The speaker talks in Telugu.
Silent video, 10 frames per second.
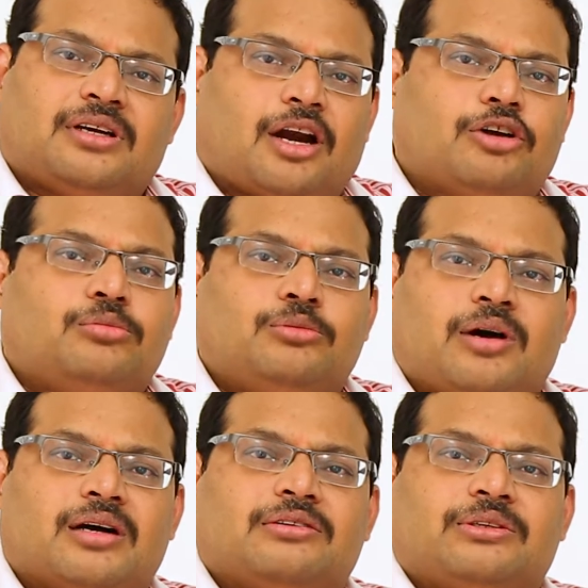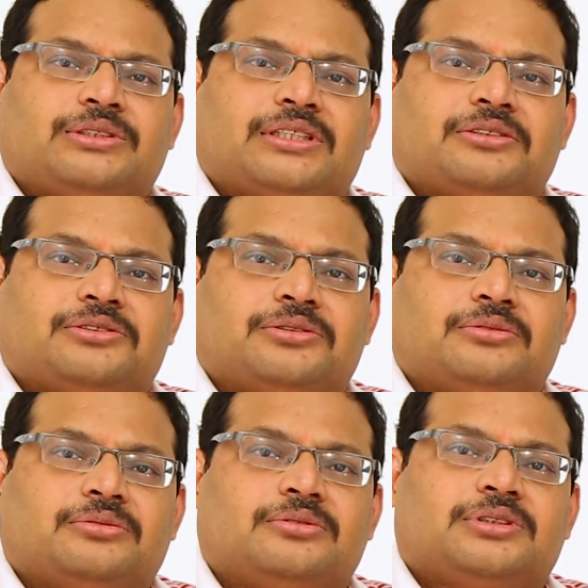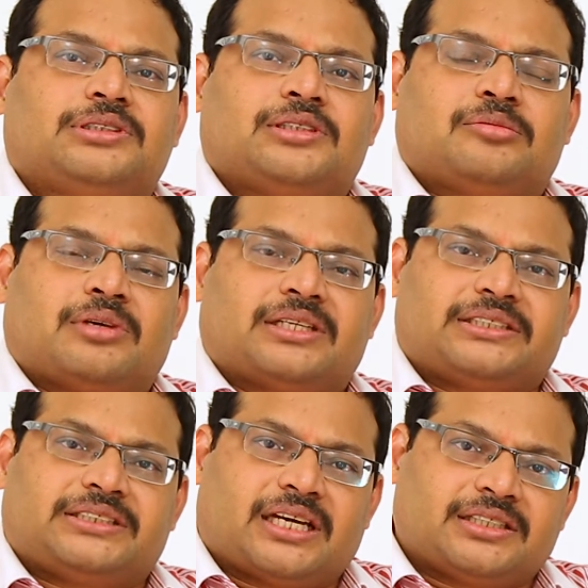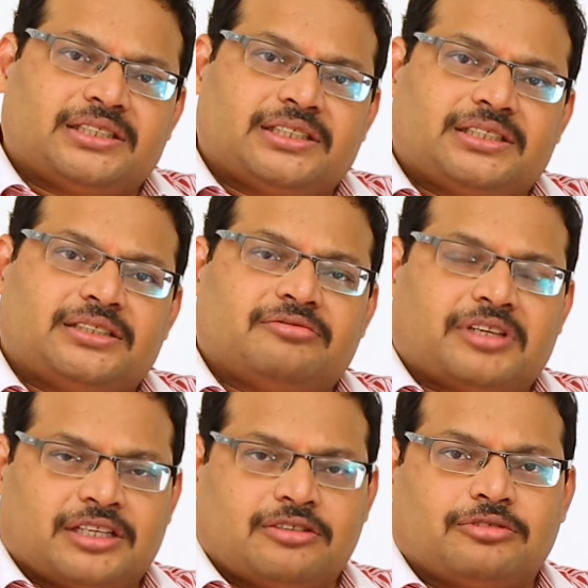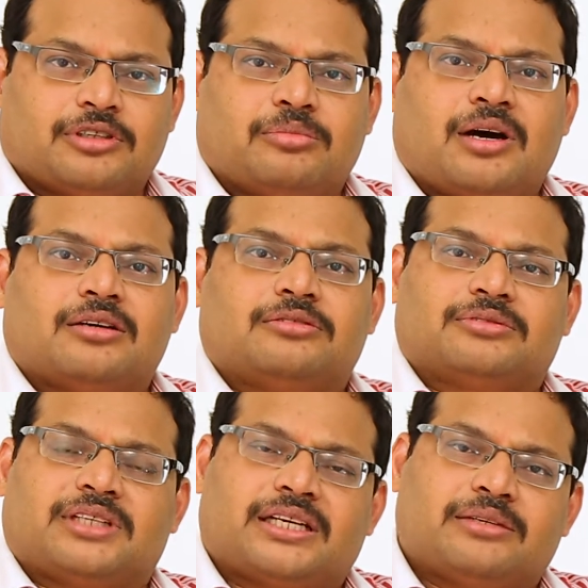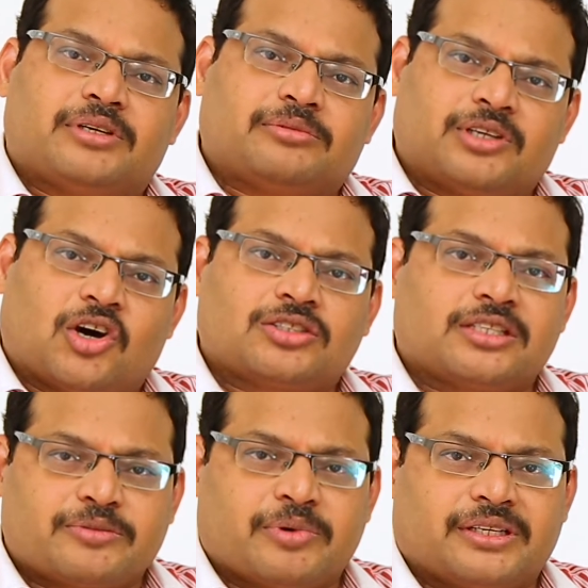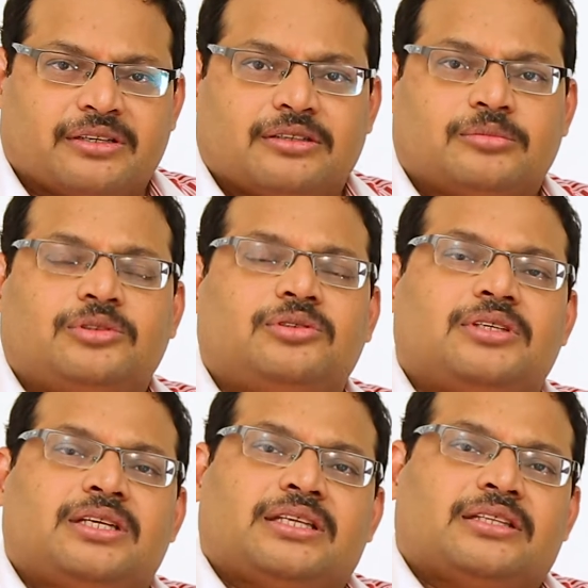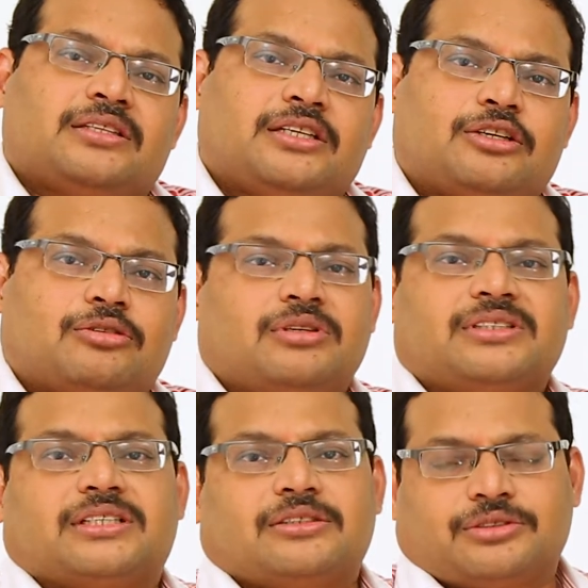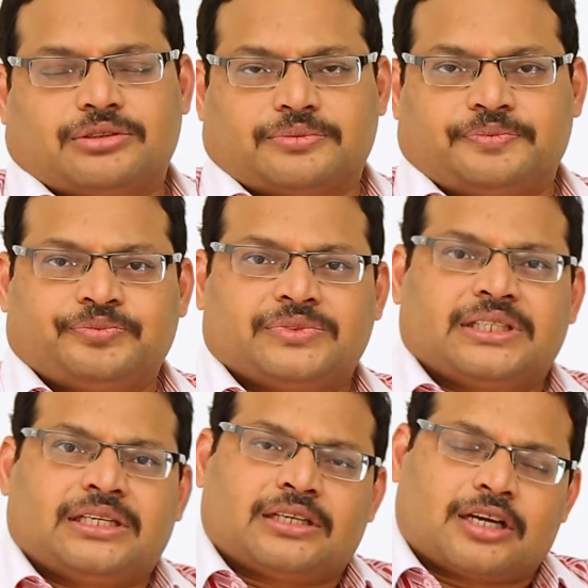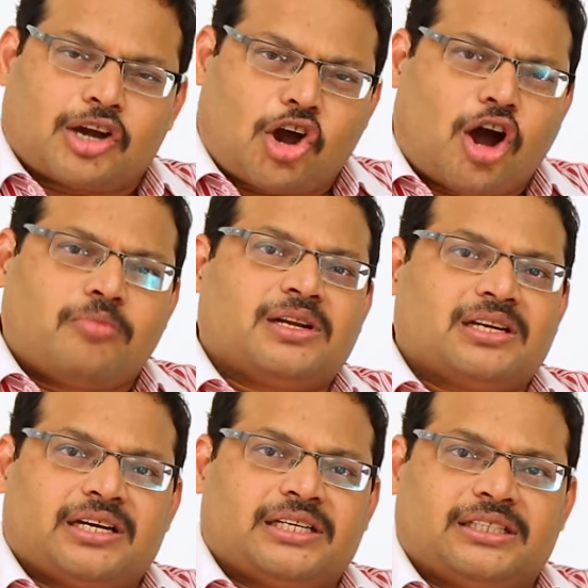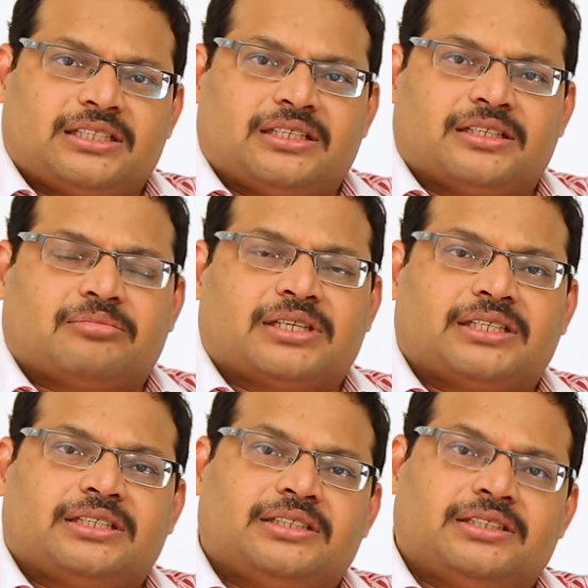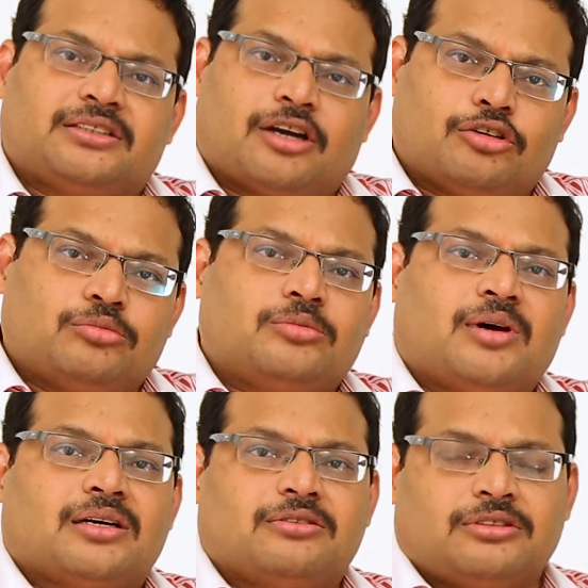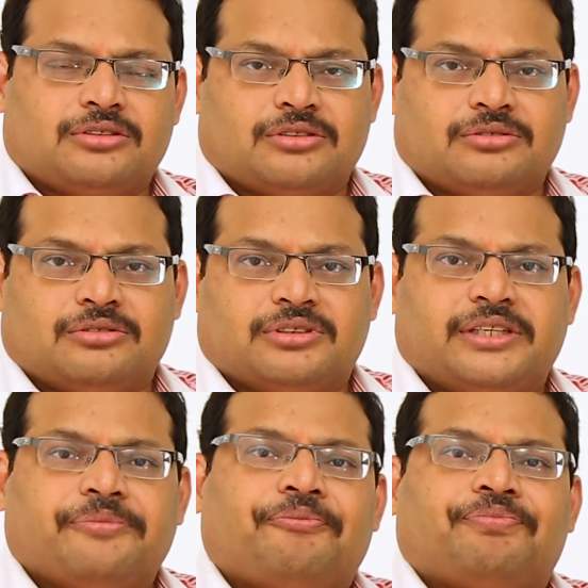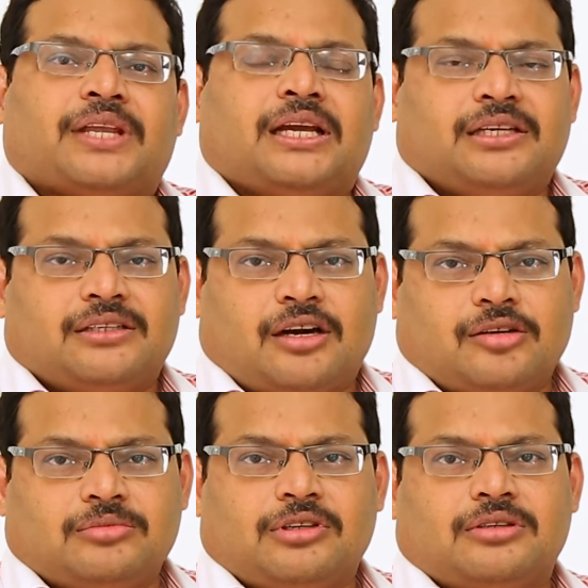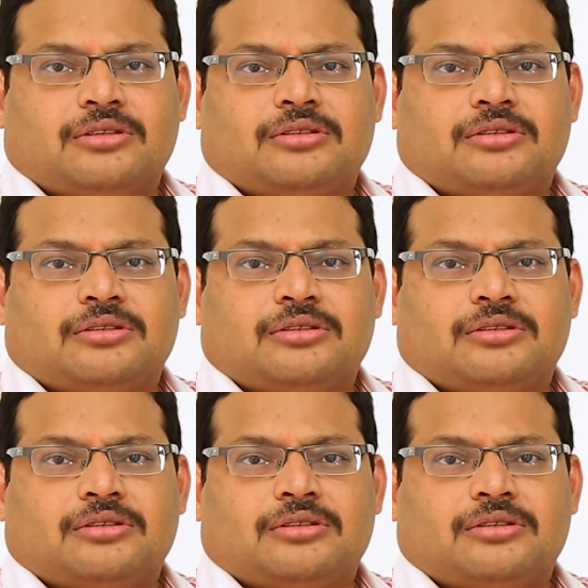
నడుము భాగంలో జరగచ్చు మనకి ఛాతీకి వెనక ఉన్న భాగం దాన్ని మేము డార్సల్ స్పైన్ అంటాము దీంట్లో కూడా జరగచ్చు కామన్గా ఏంటంటే మనకి ఇది నడుము భాగంలో జరుగుతుంది ఈ నడుములో